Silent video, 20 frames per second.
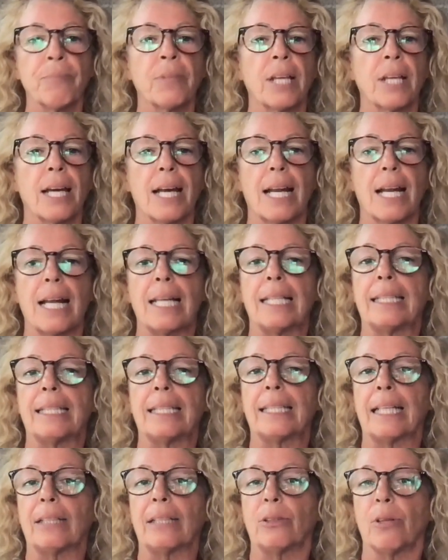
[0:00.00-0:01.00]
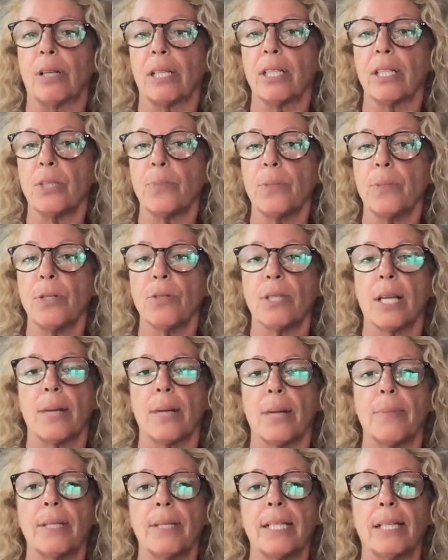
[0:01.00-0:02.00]
Rallentando il respiro
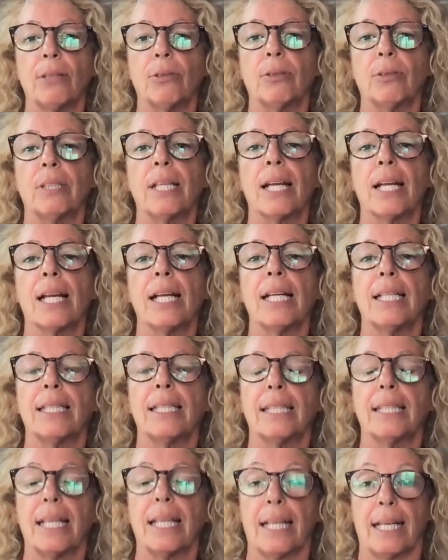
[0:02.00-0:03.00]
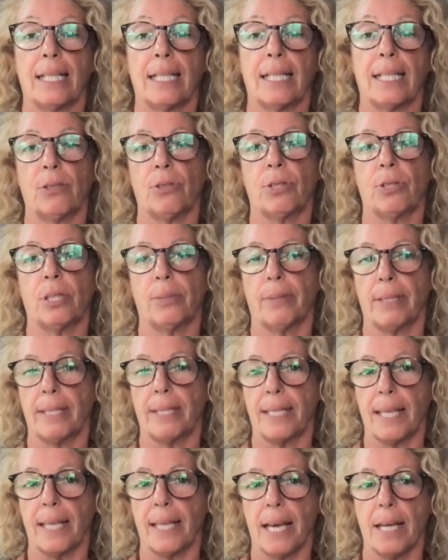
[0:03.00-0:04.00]
saremo in grado di rallentare anche i nostri
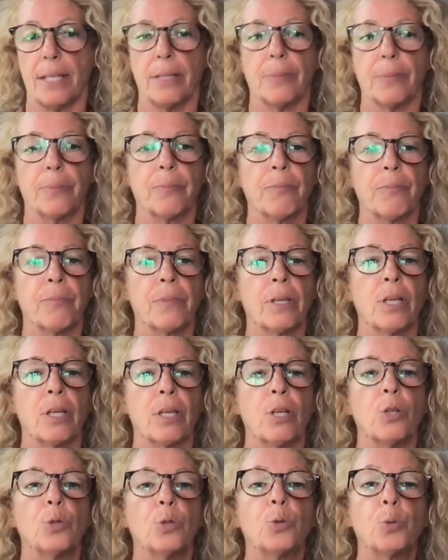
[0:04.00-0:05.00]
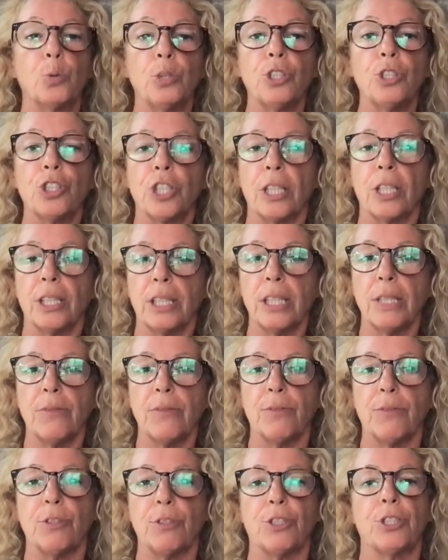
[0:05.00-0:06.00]
pensieri. Studi
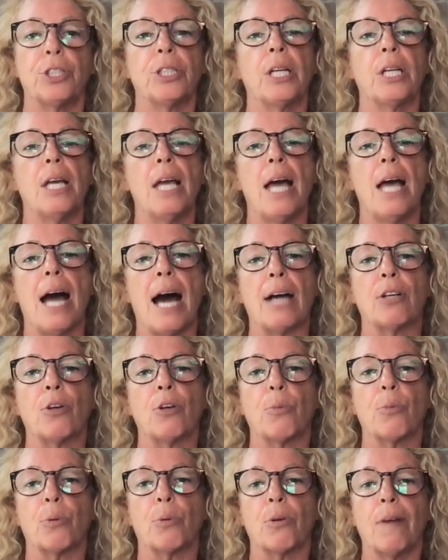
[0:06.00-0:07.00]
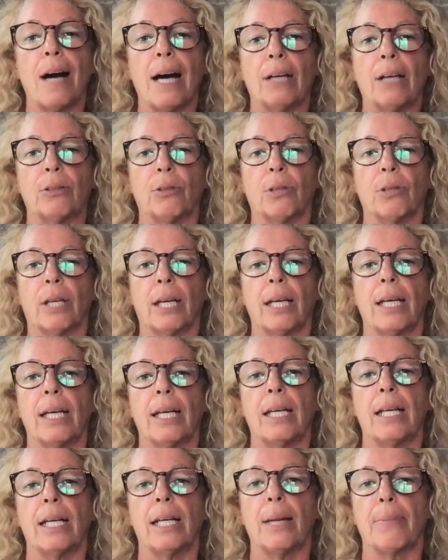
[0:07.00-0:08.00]
scientifici hanno provato
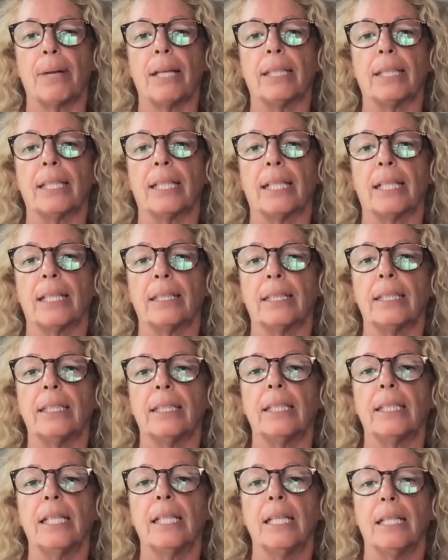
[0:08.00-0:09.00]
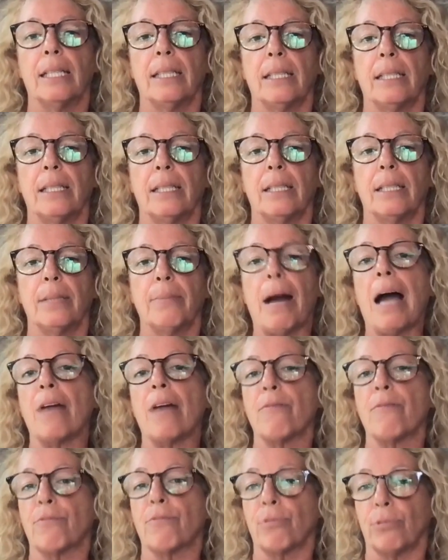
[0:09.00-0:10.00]
che la pratica di eh,
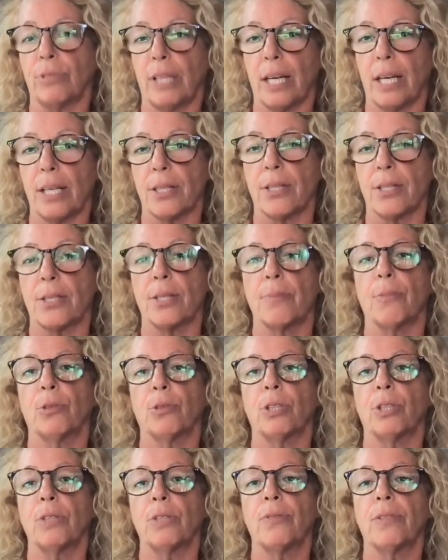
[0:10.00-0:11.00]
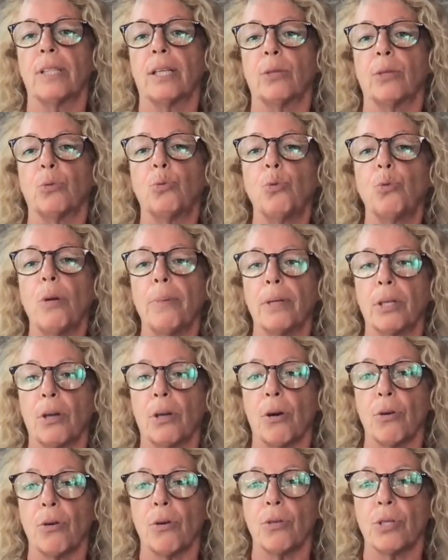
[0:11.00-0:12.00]
mindfulness modifica due
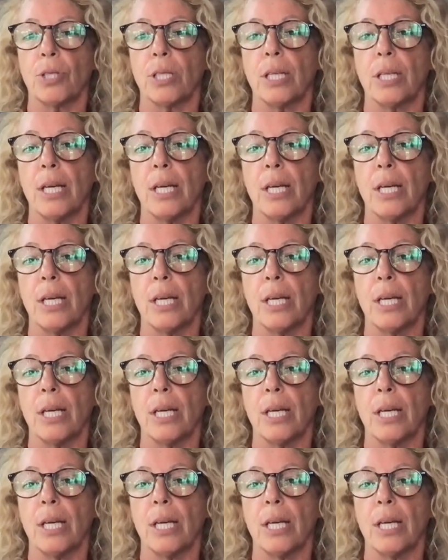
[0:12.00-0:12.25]
percorsi